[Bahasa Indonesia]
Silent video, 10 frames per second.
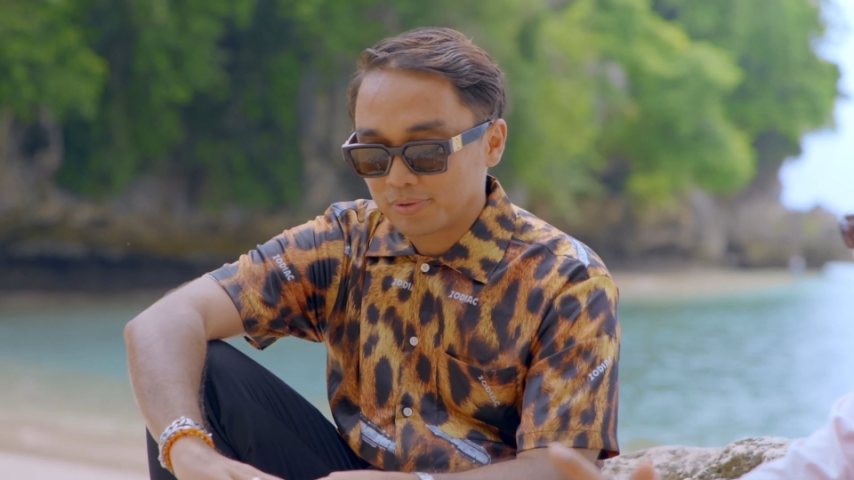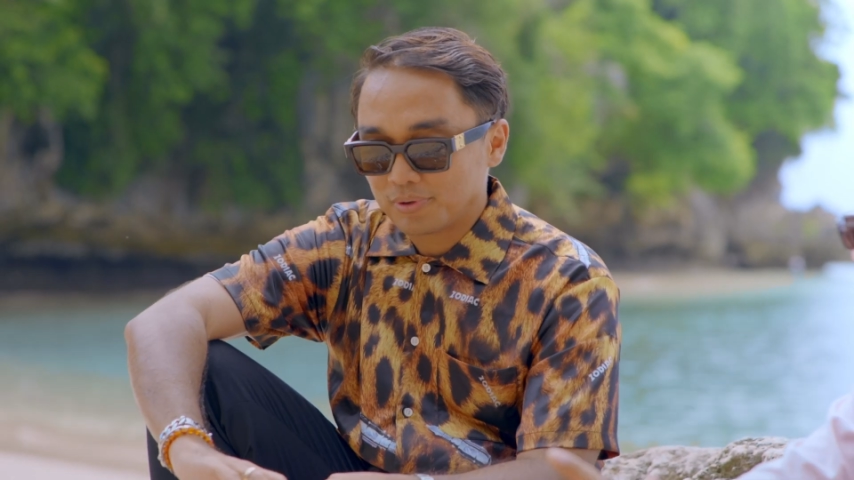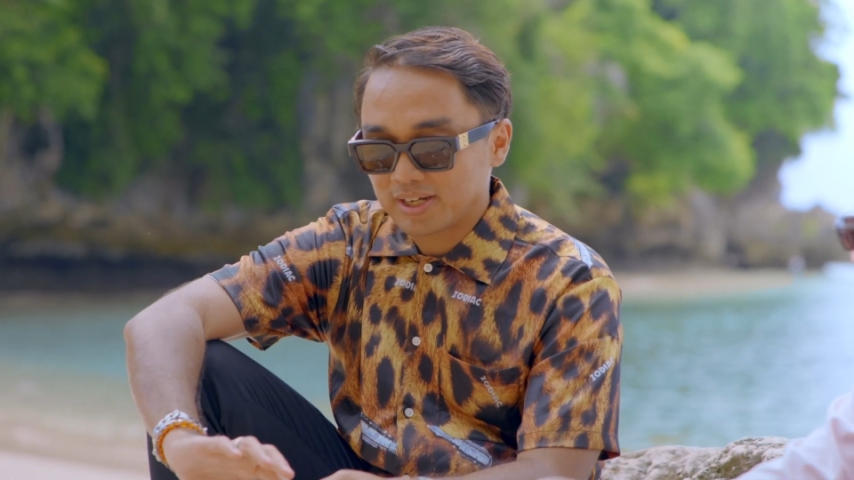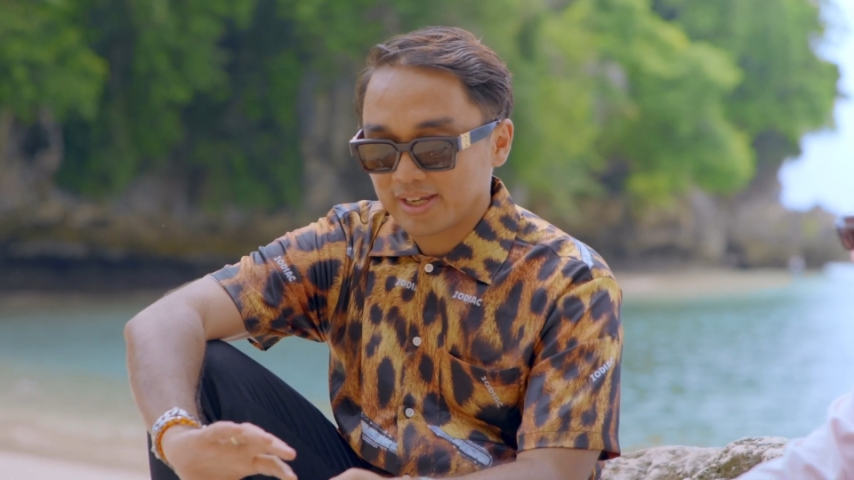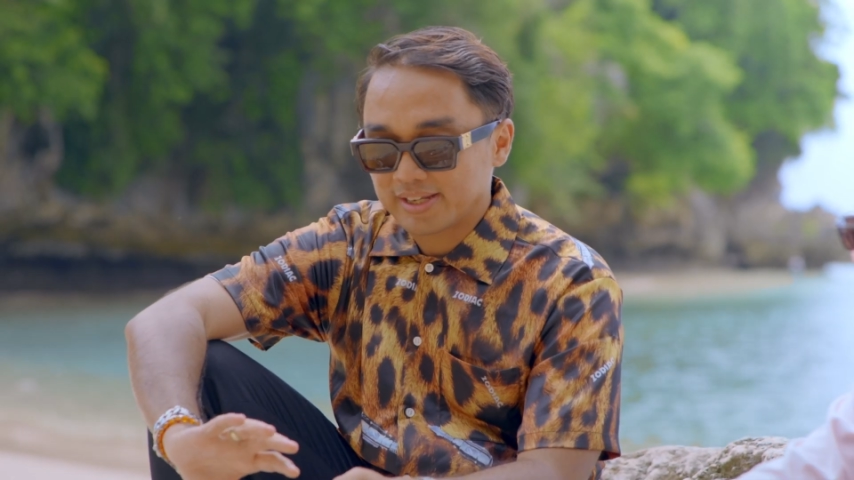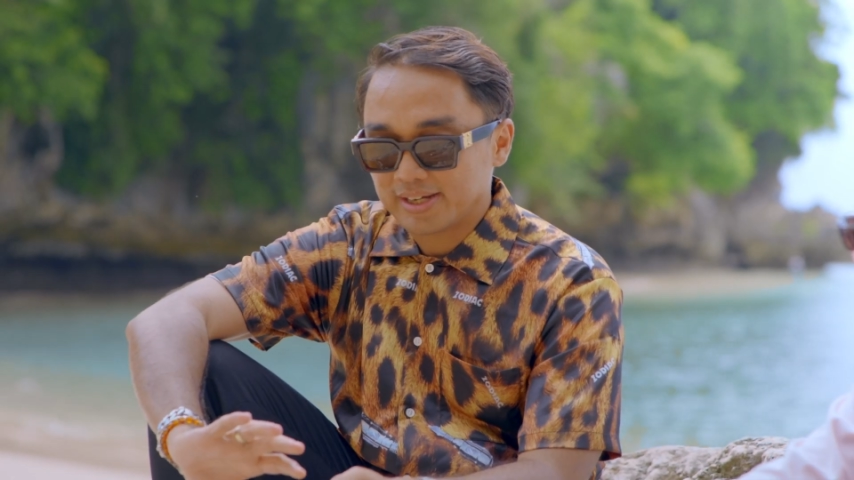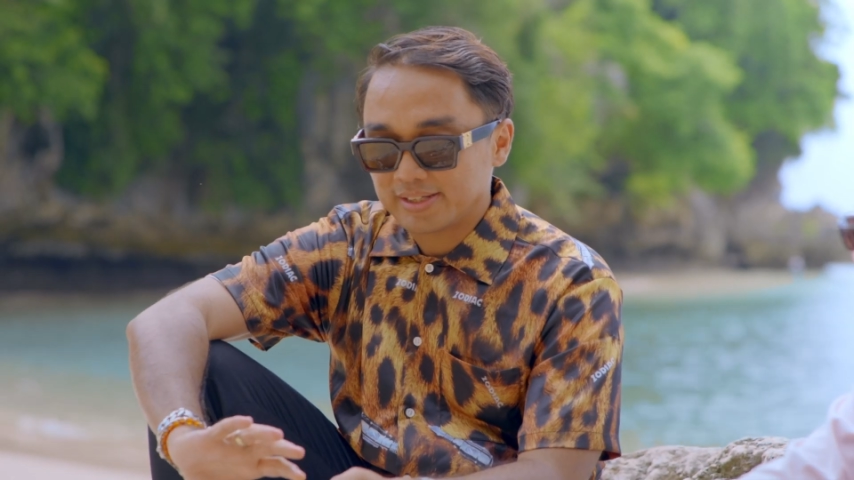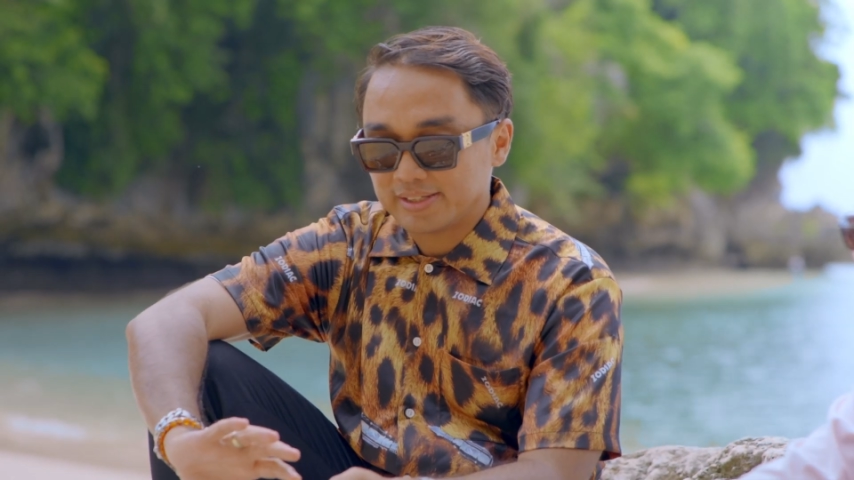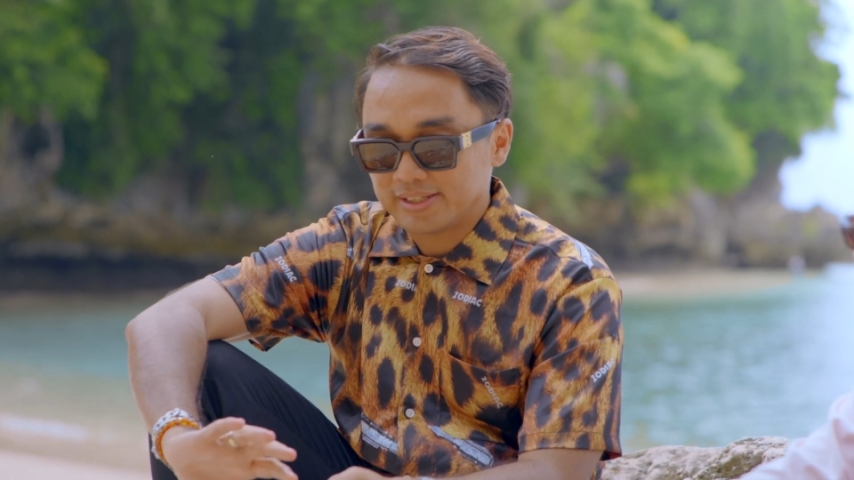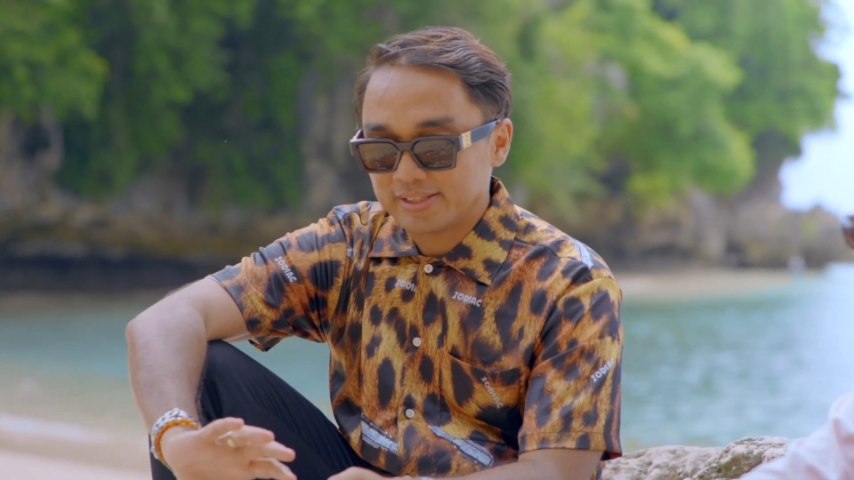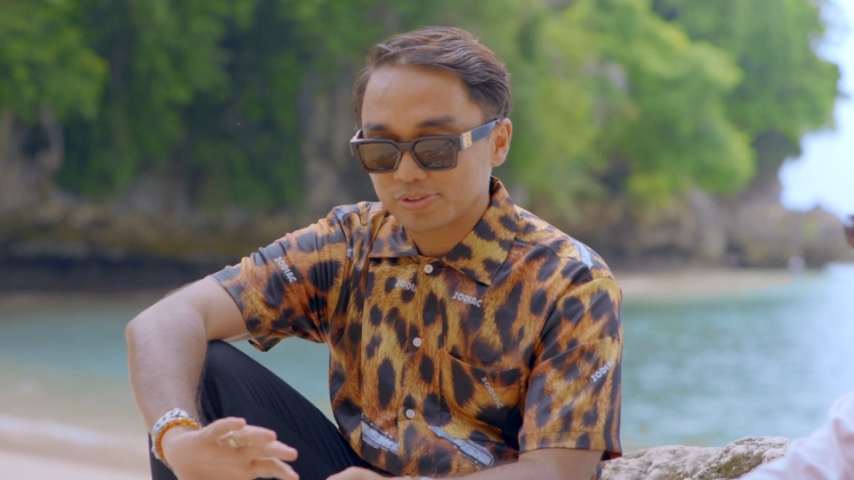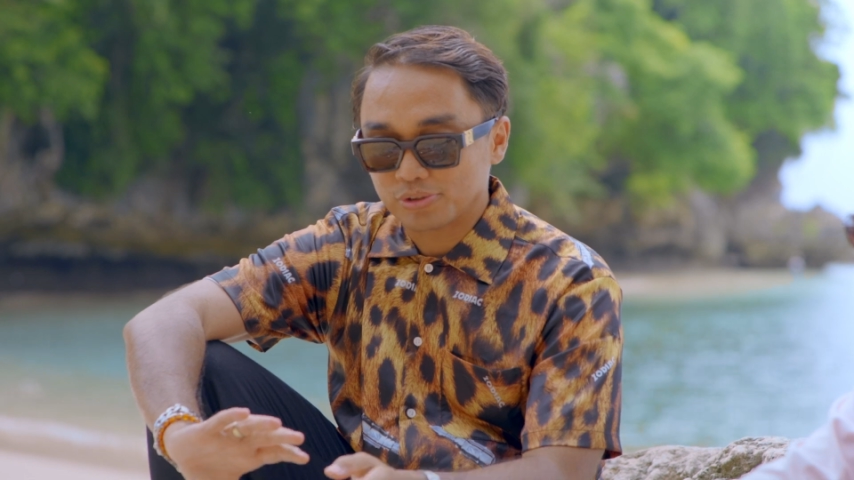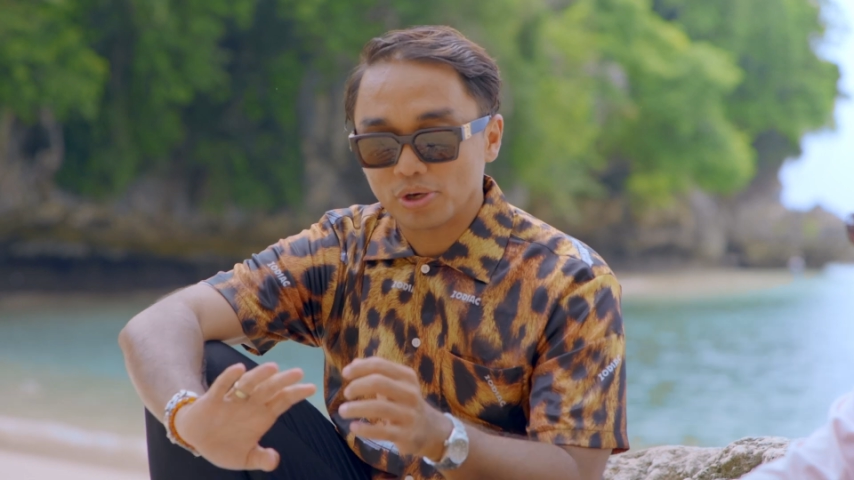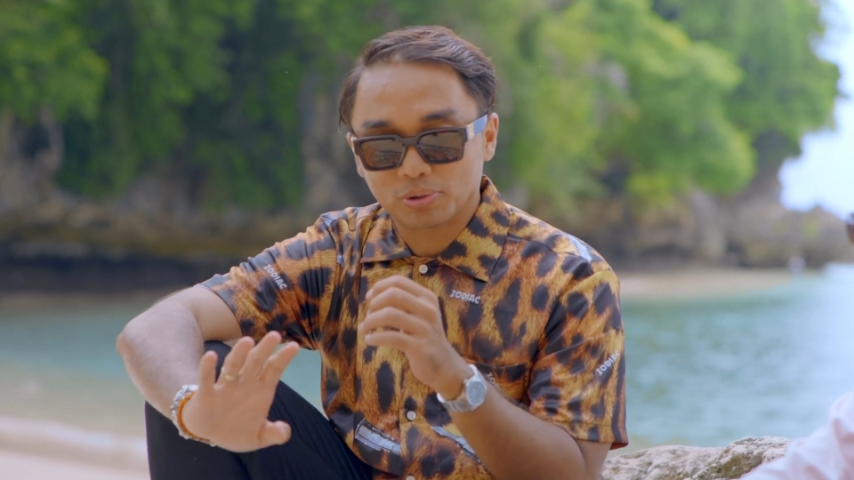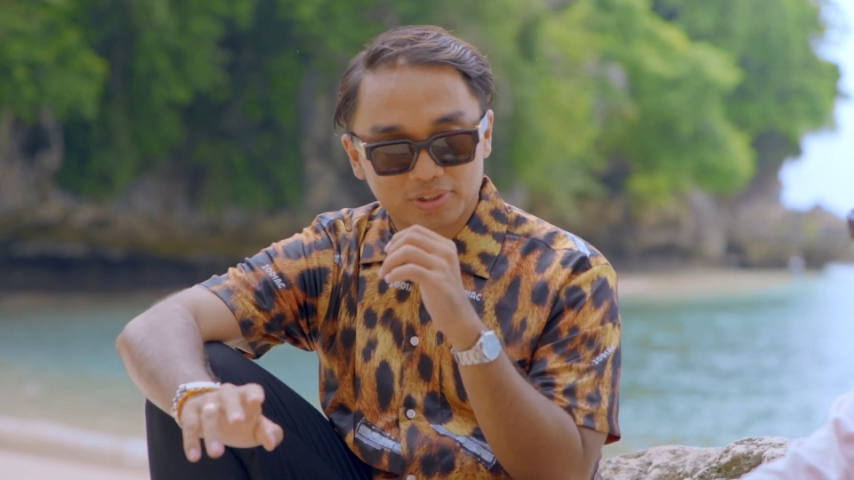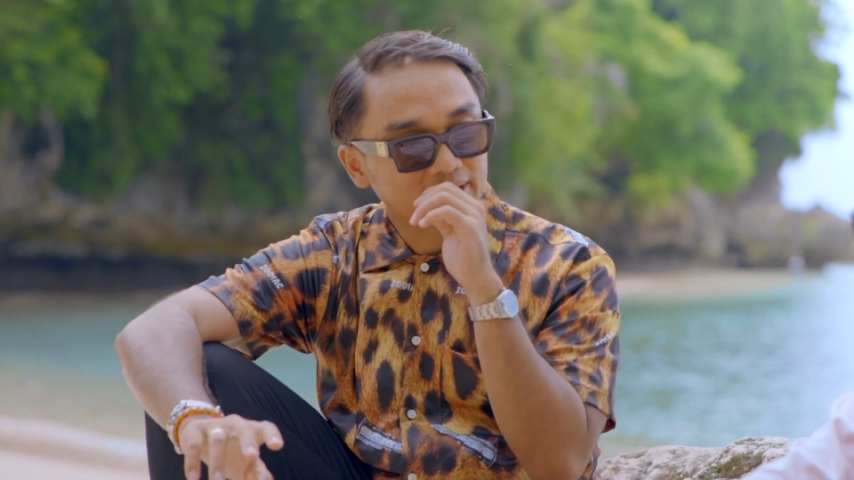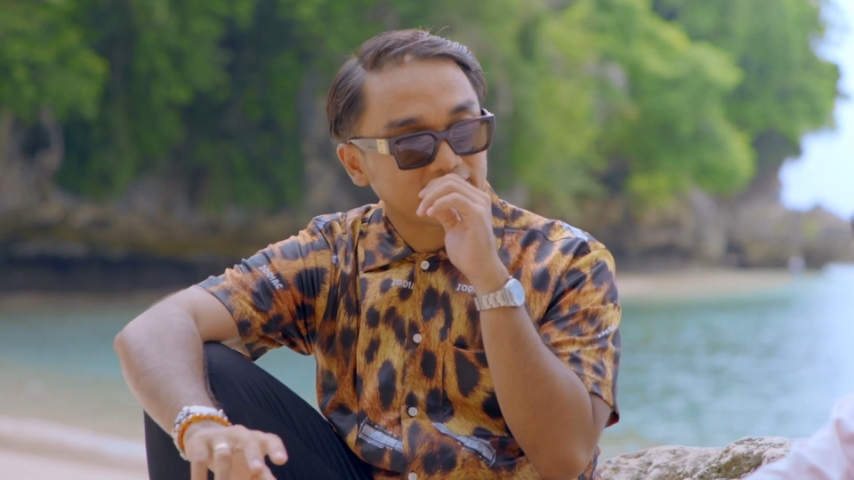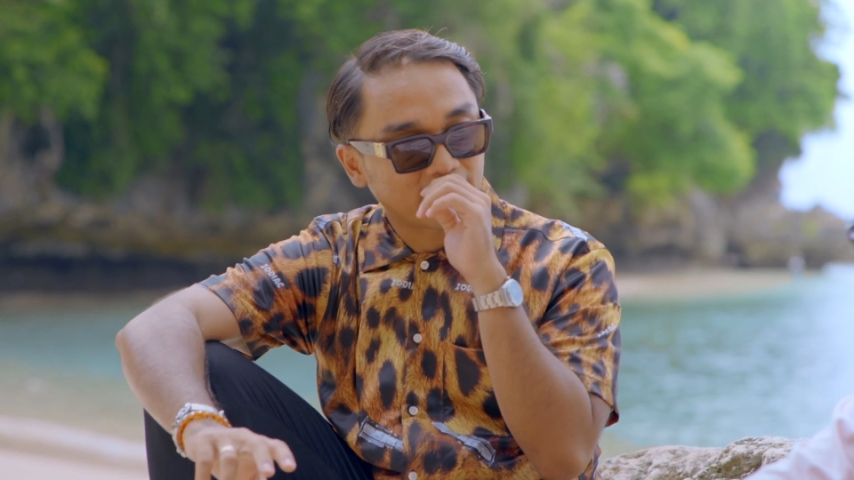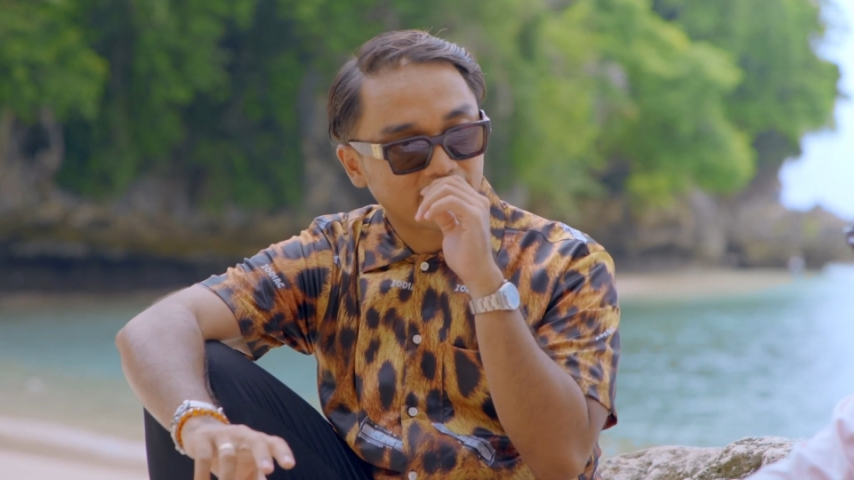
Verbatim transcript: gua lagi ada di Studio Ultra di